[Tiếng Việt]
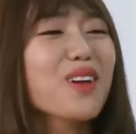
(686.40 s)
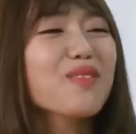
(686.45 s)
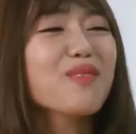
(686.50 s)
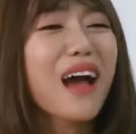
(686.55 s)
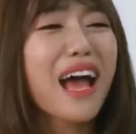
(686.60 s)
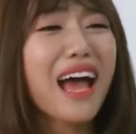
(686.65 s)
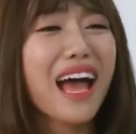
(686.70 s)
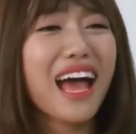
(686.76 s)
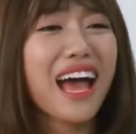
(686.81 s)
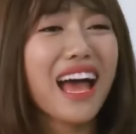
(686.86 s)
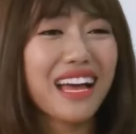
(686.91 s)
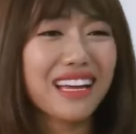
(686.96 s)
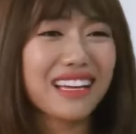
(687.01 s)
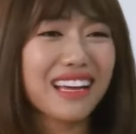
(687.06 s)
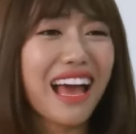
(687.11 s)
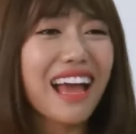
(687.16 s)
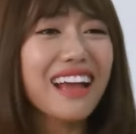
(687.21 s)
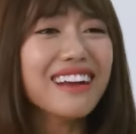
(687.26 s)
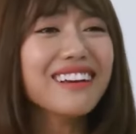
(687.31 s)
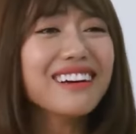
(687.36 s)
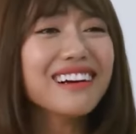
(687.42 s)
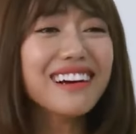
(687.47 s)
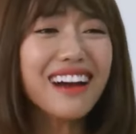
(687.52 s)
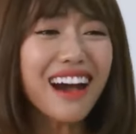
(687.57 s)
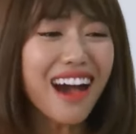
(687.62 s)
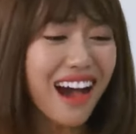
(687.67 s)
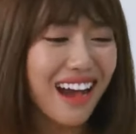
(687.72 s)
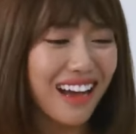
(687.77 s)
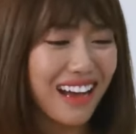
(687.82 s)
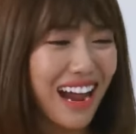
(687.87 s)
Thôi mà hai đứa,
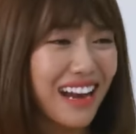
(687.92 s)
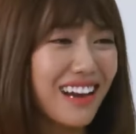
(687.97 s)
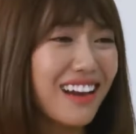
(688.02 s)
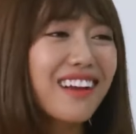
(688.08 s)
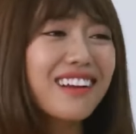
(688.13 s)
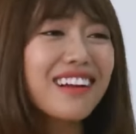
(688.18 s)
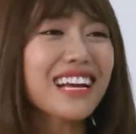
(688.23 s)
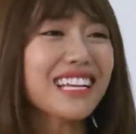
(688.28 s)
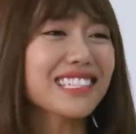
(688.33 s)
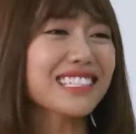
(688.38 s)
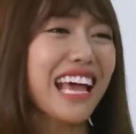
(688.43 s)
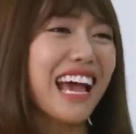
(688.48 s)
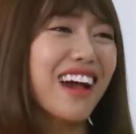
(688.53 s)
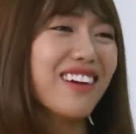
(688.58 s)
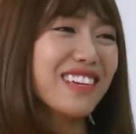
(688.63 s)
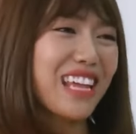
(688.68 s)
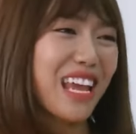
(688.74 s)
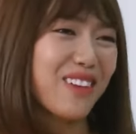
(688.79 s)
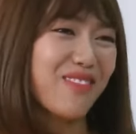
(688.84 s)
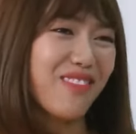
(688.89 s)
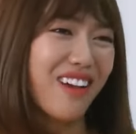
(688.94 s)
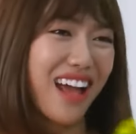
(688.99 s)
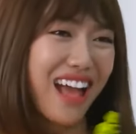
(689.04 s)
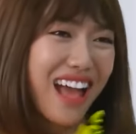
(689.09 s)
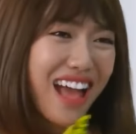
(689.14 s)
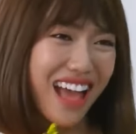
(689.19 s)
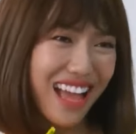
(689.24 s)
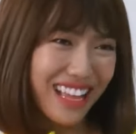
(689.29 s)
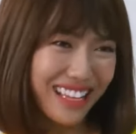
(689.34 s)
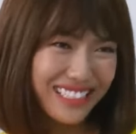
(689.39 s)
hai đứa đừng có cách sáo vậy
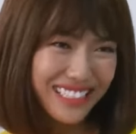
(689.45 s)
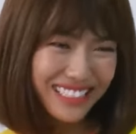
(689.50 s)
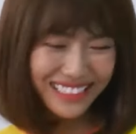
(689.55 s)
mà.